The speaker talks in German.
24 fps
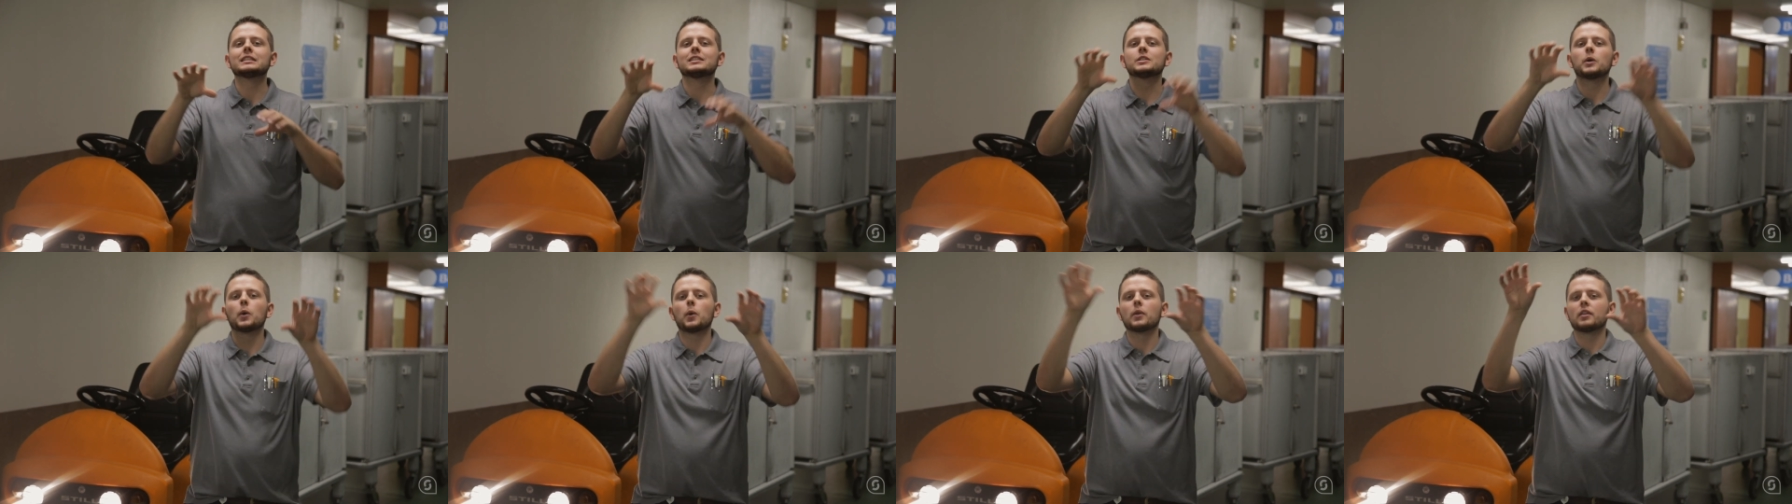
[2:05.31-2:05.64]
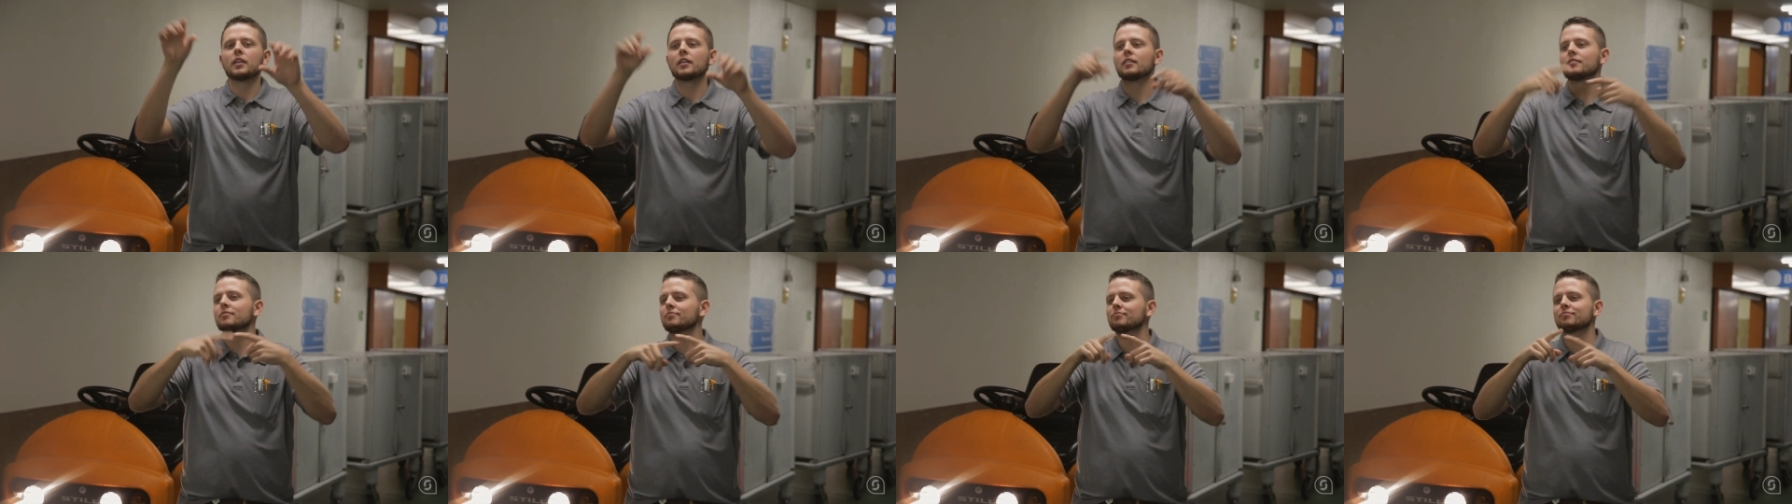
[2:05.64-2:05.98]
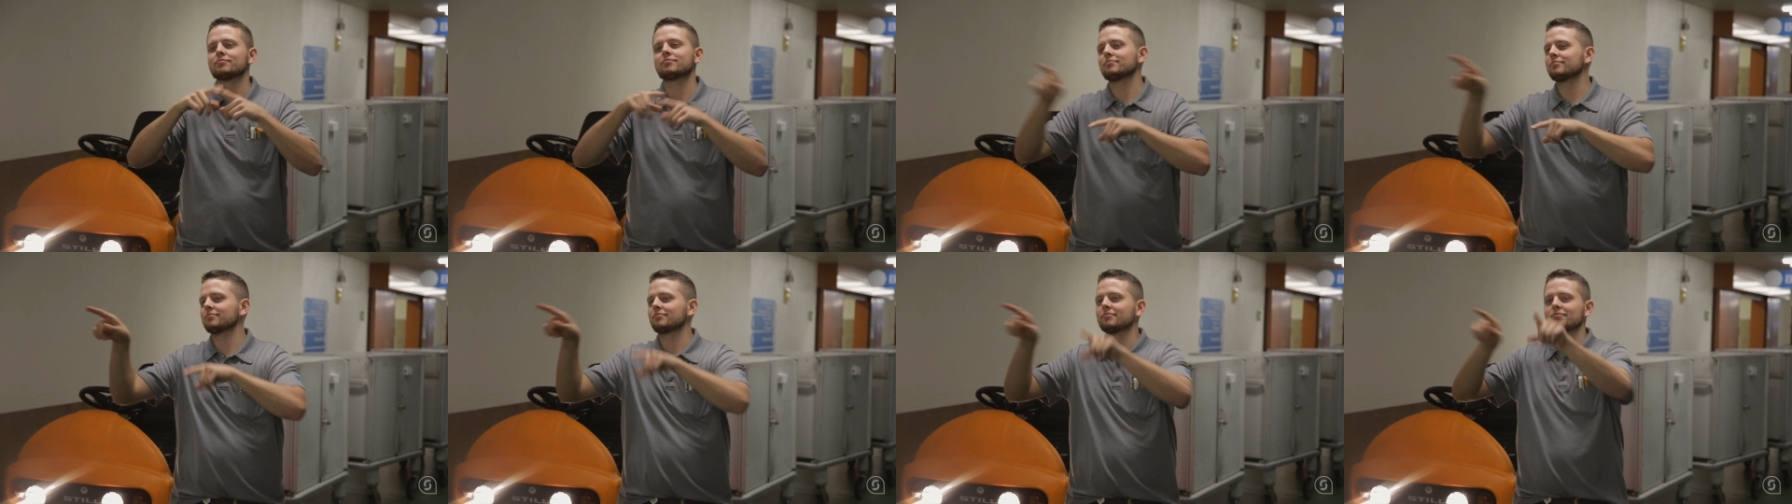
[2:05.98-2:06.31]
an
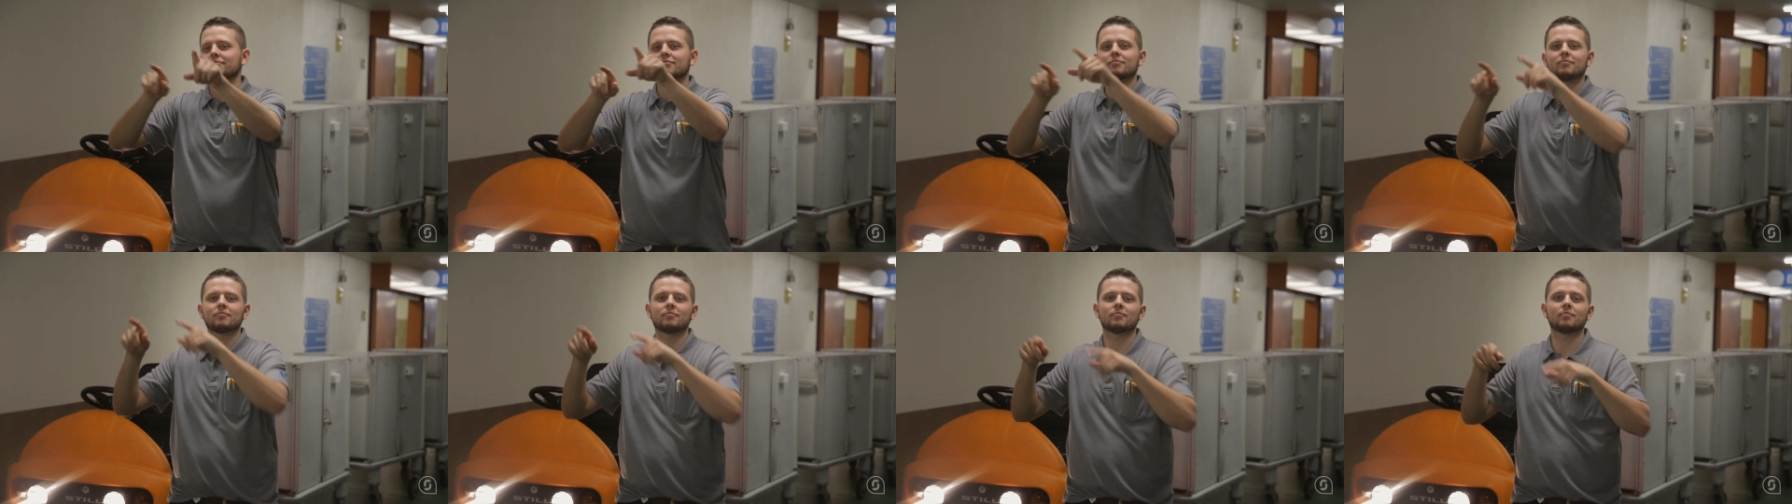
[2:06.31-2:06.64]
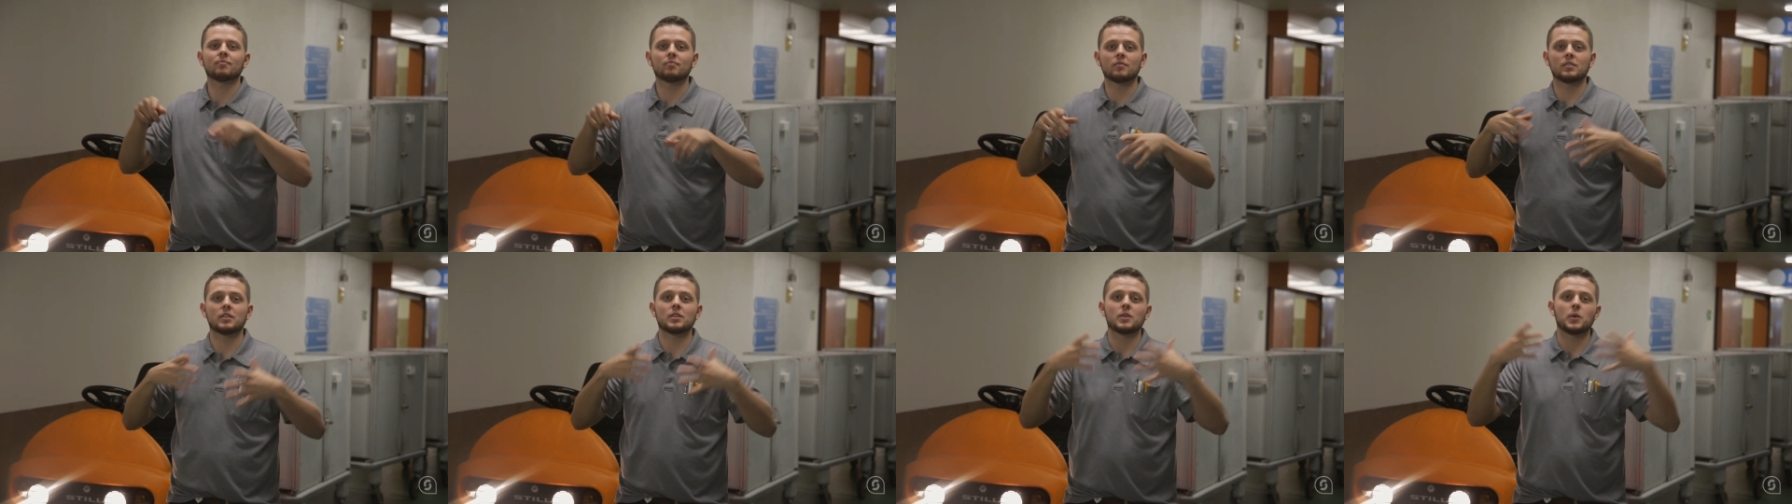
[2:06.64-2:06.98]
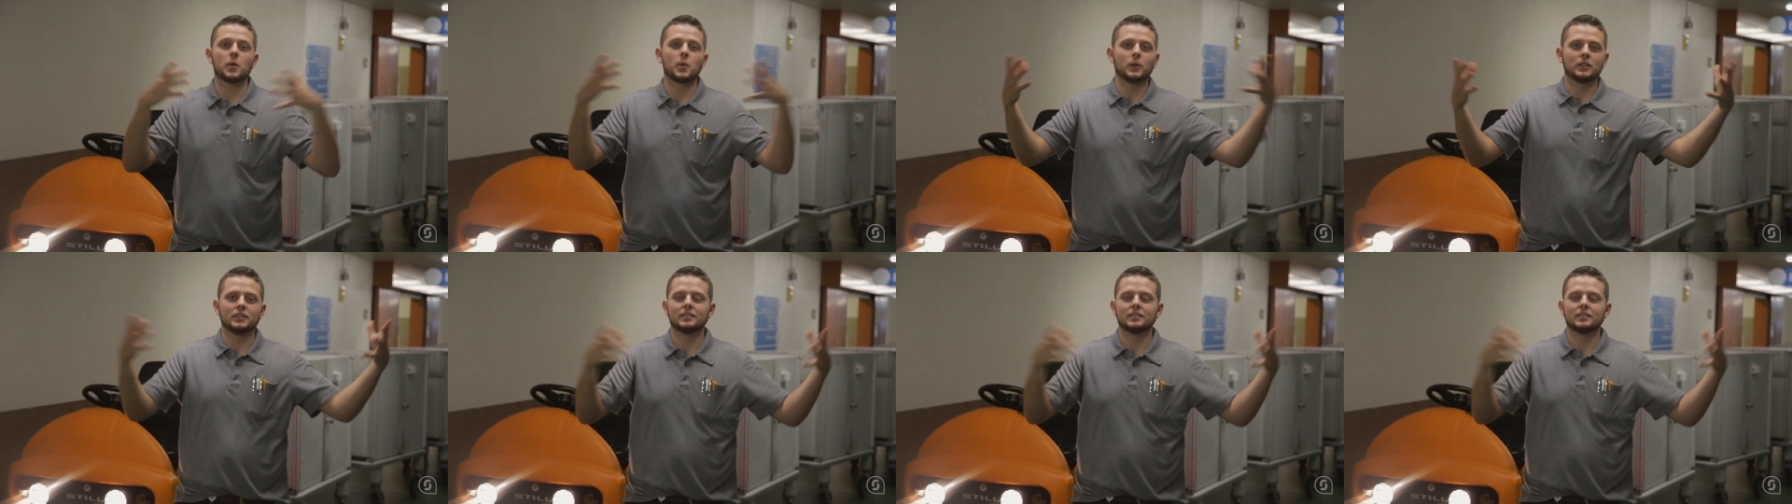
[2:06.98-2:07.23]
unterschiedliche Stationen.